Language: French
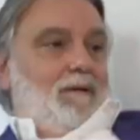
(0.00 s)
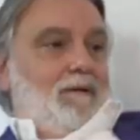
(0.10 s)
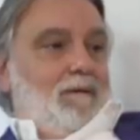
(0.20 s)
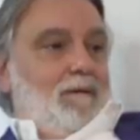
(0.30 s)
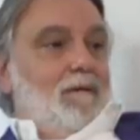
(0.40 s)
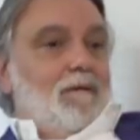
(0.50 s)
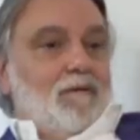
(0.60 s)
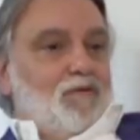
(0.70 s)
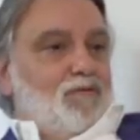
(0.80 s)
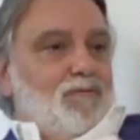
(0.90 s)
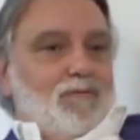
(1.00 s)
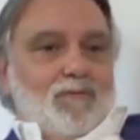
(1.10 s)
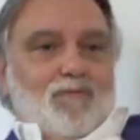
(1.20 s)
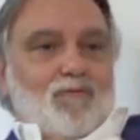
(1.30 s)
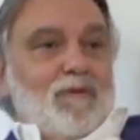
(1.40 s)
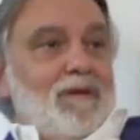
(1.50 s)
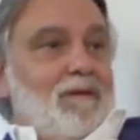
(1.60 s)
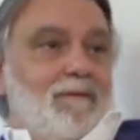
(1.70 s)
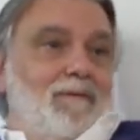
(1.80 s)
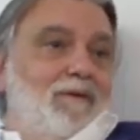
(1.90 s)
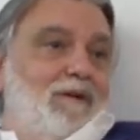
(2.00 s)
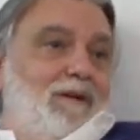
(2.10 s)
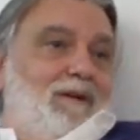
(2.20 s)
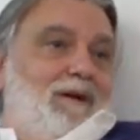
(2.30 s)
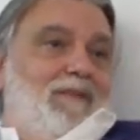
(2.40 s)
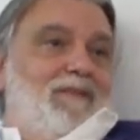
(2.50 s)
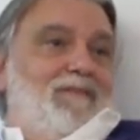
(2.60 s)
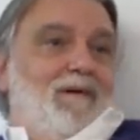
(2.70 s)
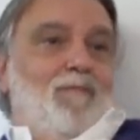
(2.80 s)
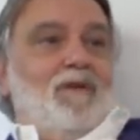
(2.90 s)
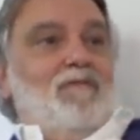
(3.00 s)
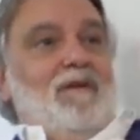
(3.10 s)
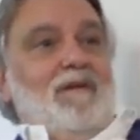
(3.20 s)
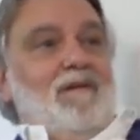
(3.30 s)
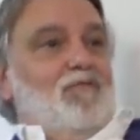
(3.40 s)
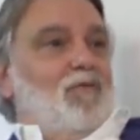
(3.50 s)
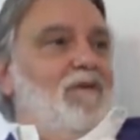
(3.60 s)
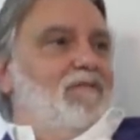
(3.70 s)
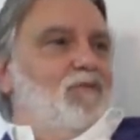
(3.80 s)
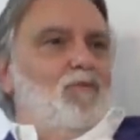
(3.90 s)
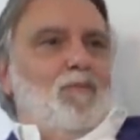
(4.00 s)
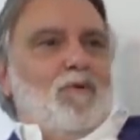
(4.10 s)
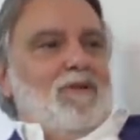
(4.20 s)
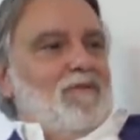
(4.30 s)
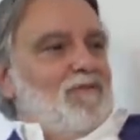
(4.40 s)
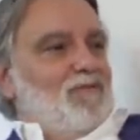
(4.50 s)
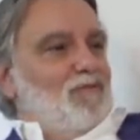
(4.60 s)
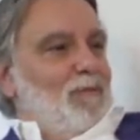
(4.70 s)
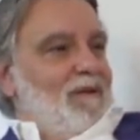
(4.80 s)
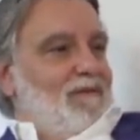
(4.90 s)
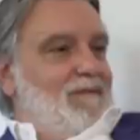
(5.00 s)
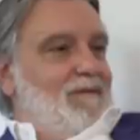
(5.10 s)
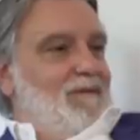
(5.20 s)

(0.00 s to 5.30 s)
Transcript: je souvenir, en décembre, on avait, je crois, 7 ou 8 points d'avance sur Metz.